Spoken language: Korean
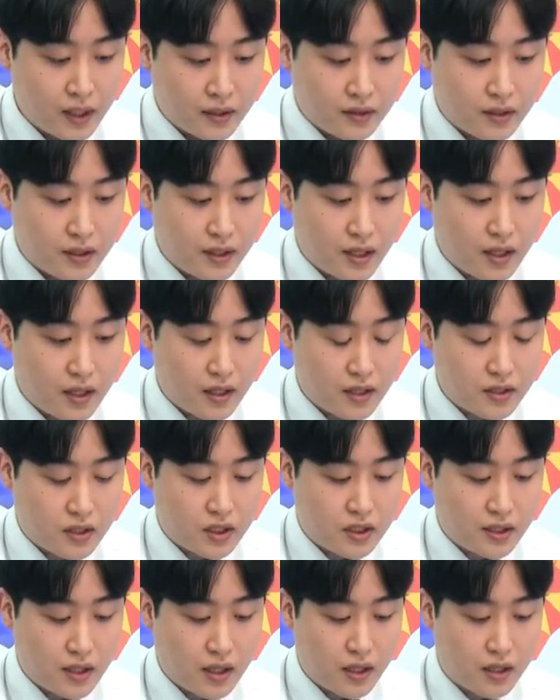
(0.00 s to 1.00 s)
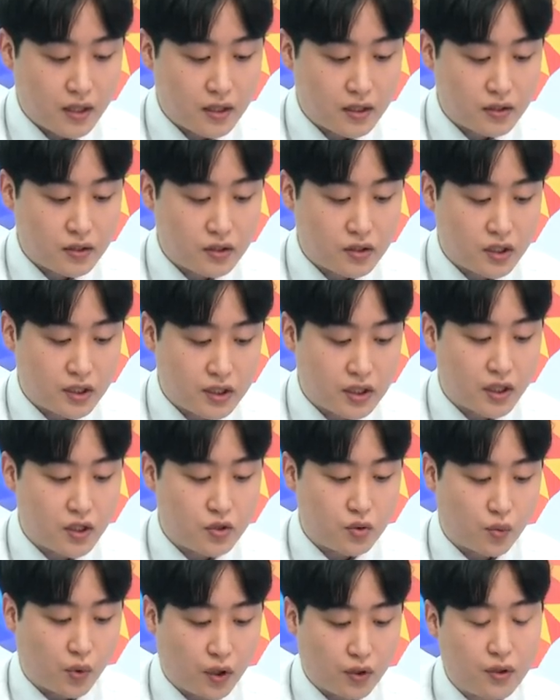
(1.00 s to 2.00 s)
특히나 지난
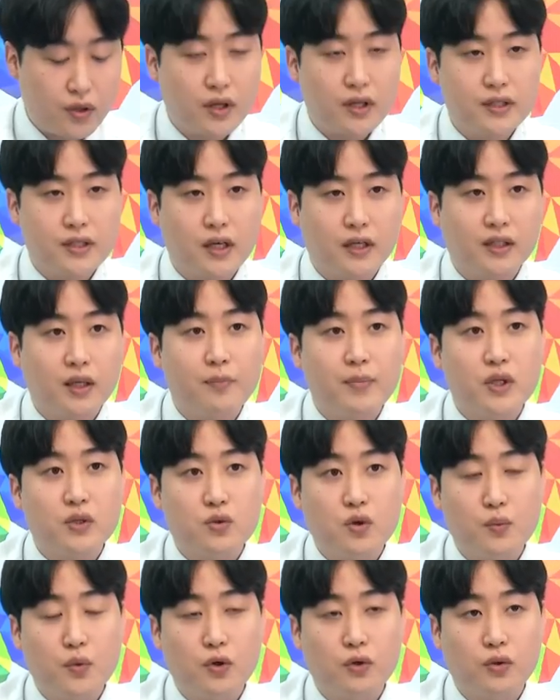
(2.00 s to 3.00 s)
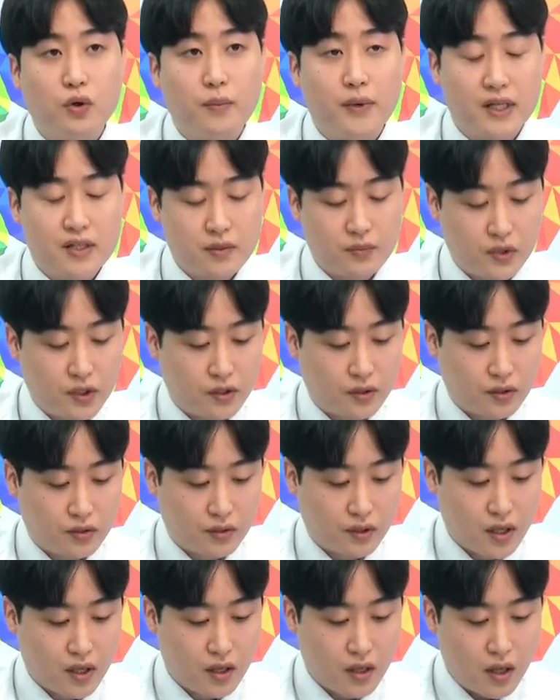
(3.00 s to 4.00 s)
지지난주 월요일에 제가 탑 토픽 종목으로 말씀드렸던
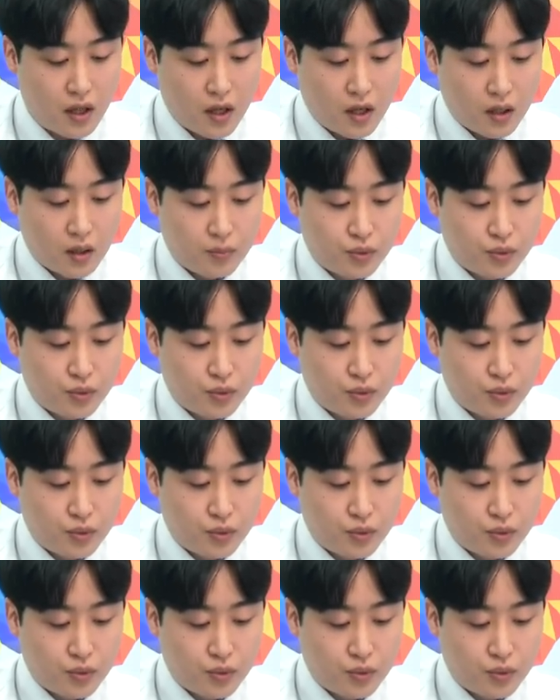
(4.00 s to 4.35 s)
게 어,